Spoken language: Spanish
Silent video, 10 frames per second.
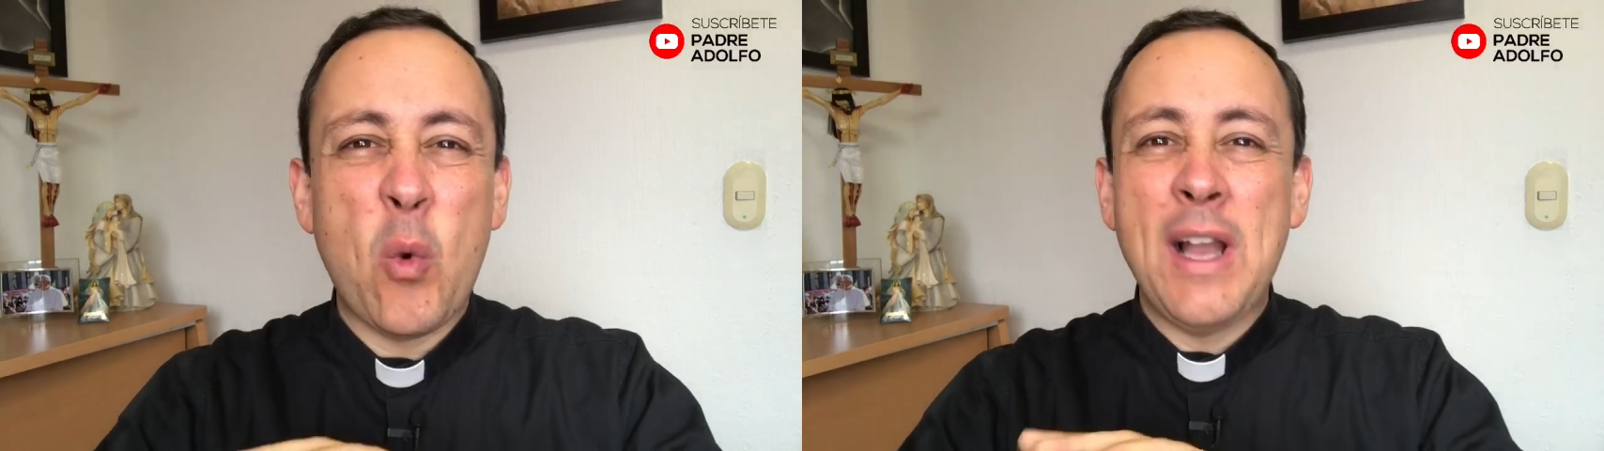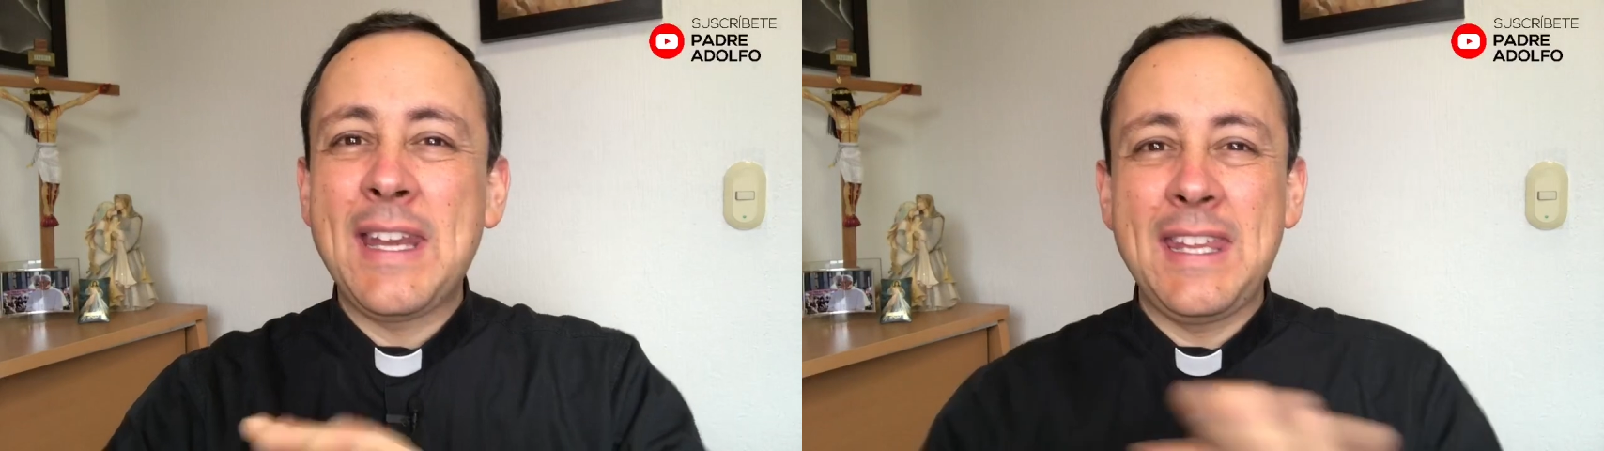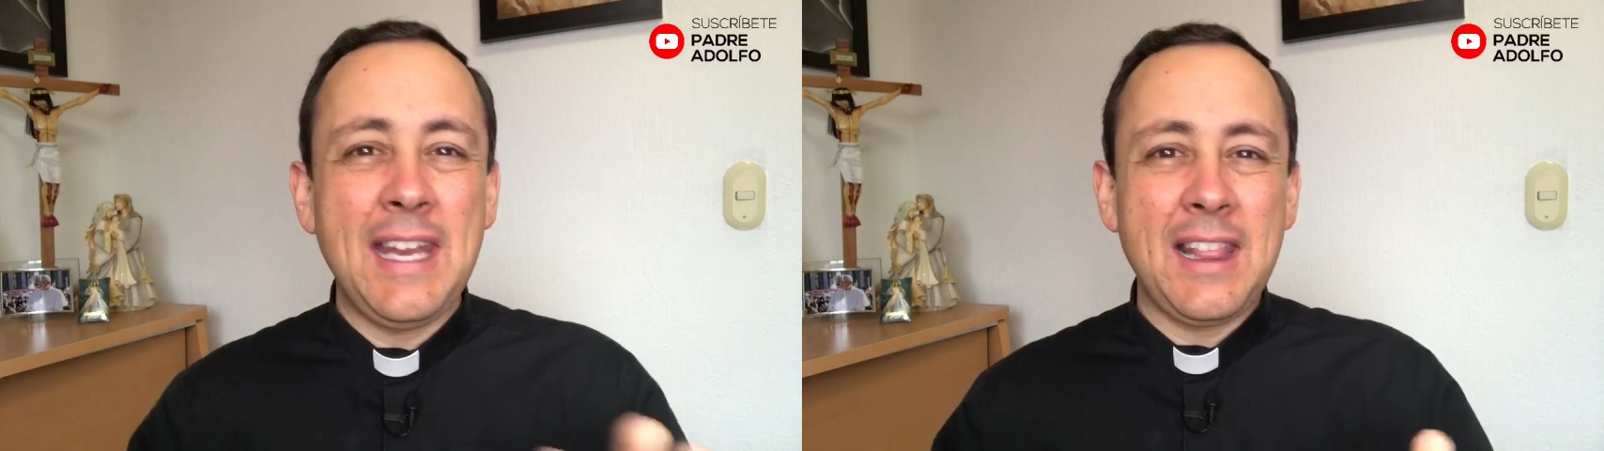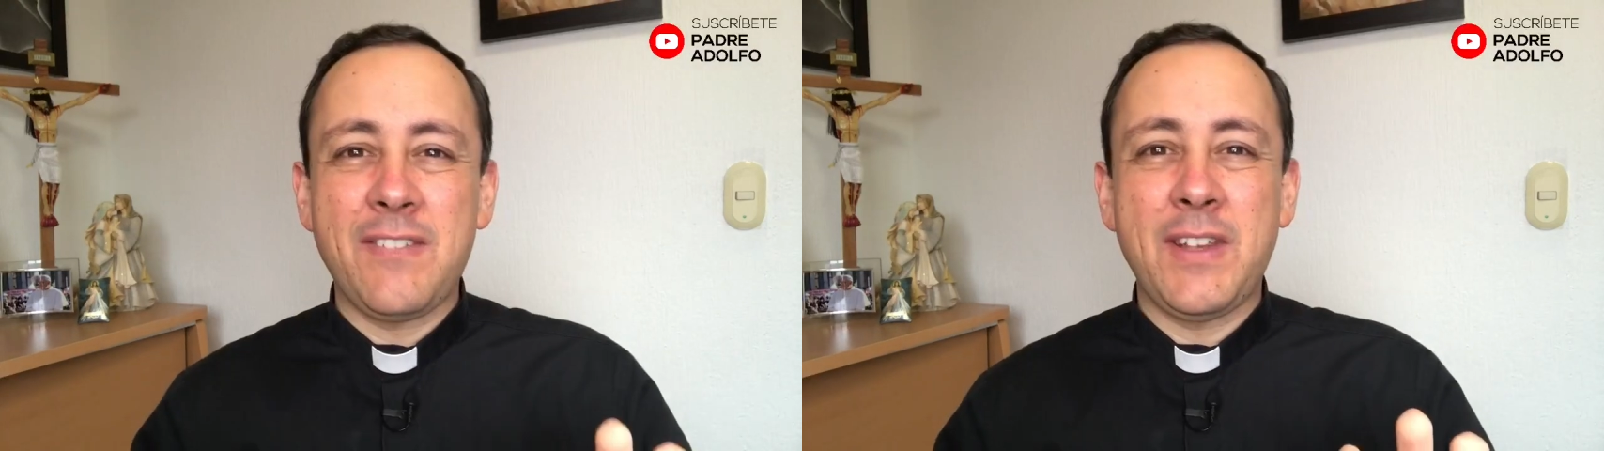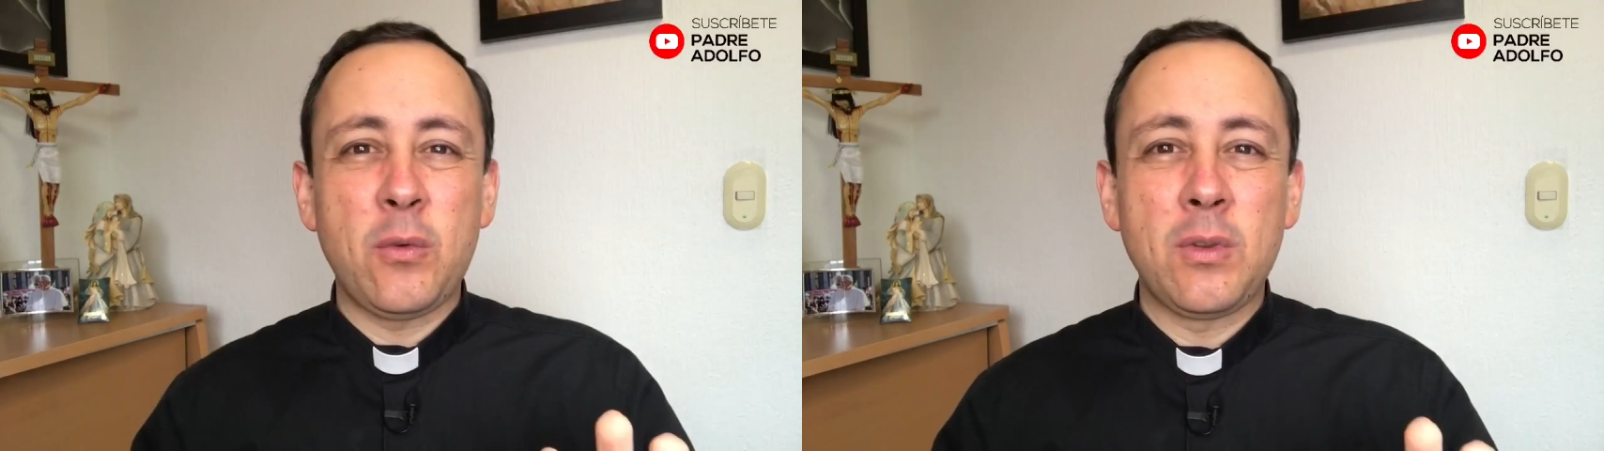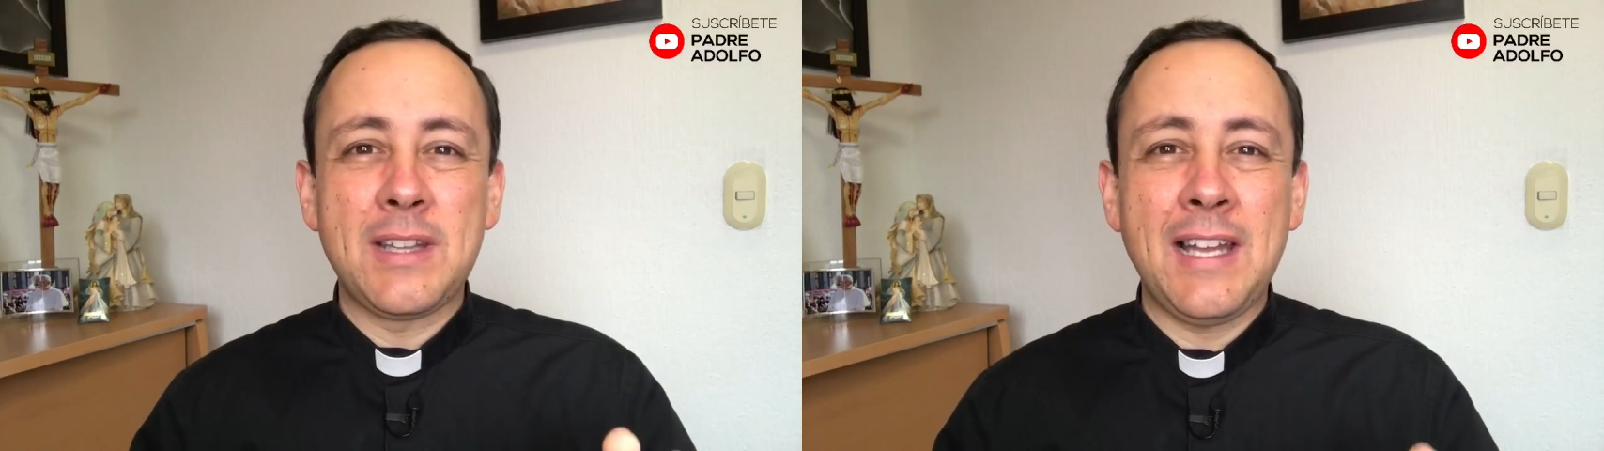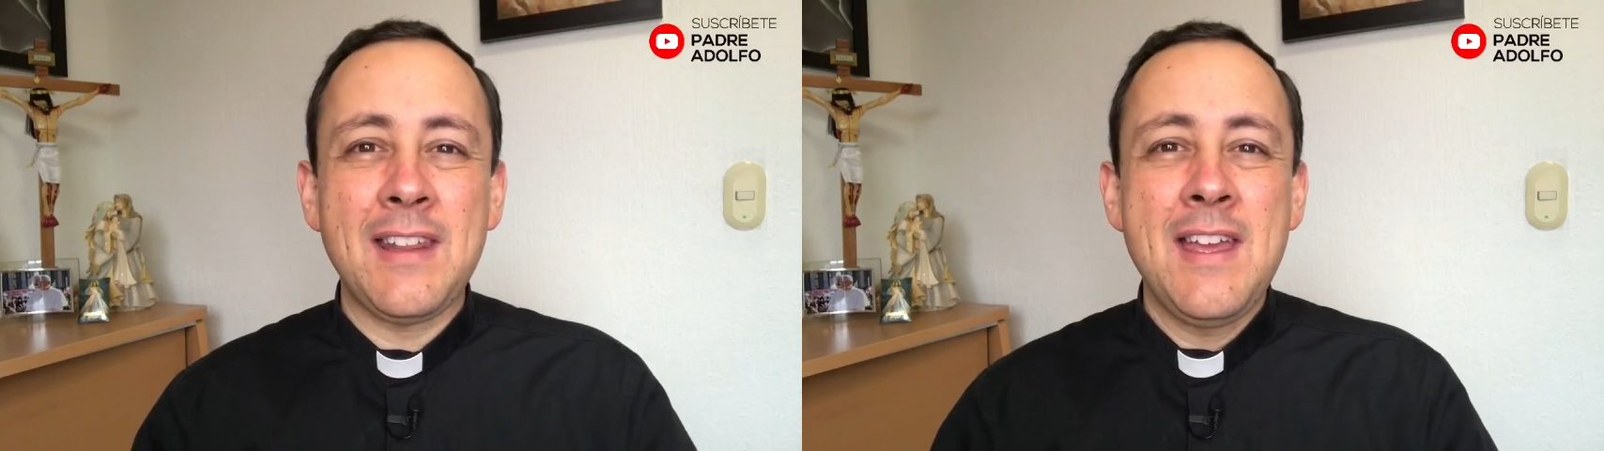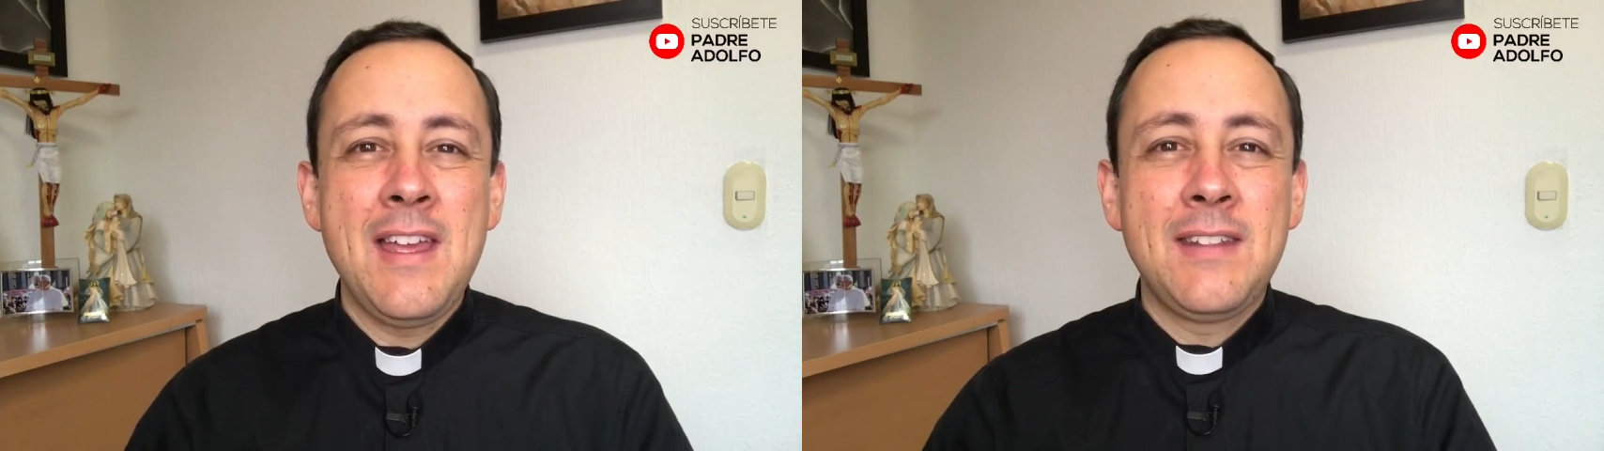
cualquier dificultad,